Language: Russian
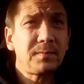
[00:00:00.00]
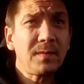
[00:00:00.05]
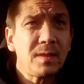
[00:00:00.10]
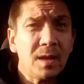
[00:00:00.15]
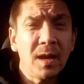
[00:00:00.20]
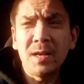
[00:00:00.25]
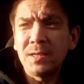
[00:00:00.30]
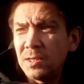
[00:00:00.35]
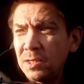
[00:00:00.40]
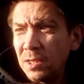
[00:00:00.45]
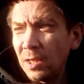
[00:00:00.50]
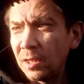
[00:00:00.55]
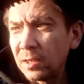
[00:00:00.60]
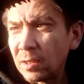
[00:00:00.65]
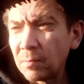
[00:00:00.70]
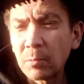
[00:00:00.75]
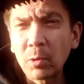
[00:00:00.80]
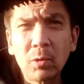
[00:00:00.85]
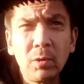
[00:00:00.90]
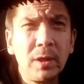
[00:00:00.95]

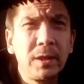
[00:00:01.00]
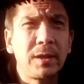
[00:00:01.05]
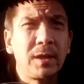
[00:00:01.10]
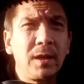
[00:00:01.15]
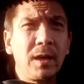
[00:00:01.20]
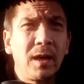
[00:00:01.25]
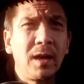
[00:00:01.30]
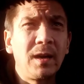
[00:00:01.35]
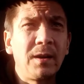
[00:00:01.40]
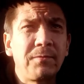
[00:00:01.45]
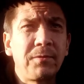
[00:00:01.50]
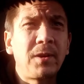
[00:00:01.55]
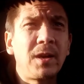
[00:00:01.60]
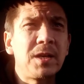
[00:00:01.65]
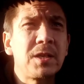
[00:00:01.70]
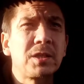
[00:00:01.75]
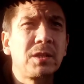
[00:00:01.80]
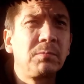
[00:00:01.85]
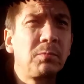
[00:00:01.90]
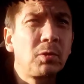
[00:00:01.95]
отдельном ролике, а в
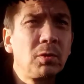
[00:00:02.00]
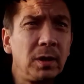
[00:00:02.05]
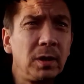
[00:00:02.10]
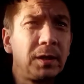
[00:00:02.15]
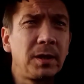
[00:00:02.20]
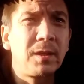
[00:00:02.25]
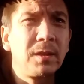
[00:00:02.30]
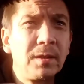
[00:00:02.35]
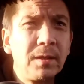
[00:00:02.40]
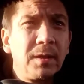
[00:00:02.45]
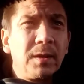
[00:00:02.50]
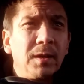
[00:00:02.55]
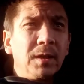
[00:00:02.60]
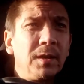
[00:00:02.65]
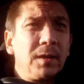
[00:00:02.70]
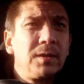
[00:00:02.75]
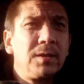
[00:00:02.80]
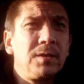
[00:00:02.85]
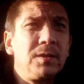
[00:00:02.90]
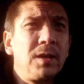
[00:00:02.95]
каждом ролике
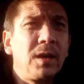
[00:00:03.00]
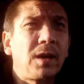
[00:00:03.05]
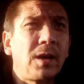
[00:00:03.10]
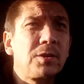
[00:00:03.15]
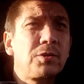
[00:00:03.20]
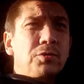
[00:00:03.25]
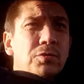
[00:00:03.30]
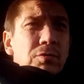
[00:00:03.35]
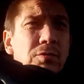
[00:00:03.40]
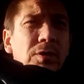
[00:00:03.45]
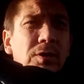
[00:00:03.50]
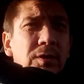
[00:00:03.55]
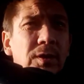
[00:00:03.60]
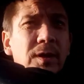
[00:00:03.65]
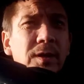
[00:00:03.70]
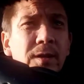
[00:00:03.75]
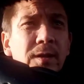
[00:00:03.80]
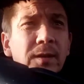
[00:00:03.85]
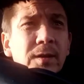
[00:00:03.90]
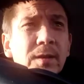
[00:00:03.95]
я хочу
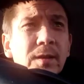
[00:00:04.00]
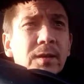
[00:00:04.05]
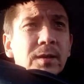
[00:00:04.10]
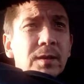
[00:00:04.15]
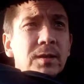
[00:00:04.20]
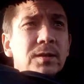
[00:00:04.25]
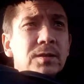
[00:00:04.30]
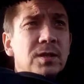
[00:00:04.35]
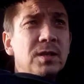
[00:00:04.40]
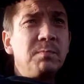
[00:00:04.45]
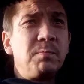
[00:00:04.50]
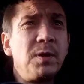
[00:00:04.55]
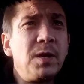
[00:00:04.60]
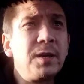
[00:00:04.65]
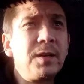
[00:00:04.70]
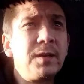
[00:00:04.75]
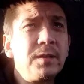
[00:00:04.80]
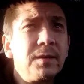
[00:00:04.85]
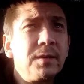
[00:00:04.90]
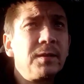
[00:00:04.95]
это
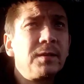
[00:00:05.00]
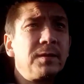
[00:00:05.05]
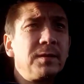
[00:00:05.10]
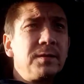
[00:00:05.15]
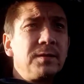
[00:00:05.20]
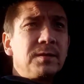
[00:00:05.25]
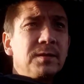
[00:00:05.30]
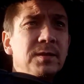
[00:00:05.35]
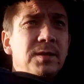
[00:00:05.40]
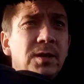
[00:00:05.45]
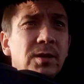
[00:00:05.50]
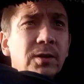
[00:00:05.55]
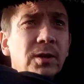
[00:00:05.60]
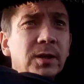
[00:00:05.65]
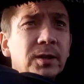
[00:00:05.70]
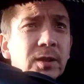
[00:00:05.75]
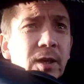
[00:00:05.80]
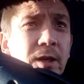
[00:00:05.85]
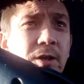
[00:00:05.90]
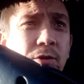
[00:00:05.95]
теперь делать.
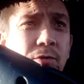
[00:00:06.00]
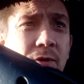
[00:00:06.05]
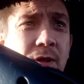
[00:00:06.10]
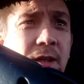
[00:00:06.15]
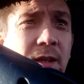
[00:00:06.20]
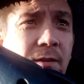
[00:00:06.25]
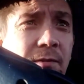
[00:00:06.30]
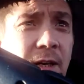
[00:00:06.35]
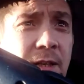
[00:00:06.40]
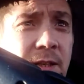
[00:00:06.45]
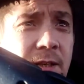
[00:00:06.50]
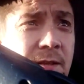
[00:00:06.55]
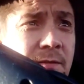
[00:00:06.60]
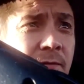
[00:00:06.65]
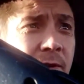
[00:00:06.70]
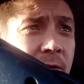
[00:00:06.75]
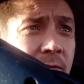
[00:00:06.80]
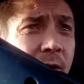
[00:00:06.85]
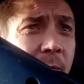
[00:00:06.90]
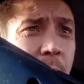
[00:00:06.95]
Так что задавайте
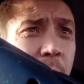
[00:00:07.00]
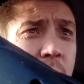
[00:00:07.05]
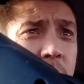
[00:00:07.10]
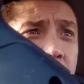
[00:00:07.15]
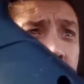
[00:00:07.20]
свои вопросы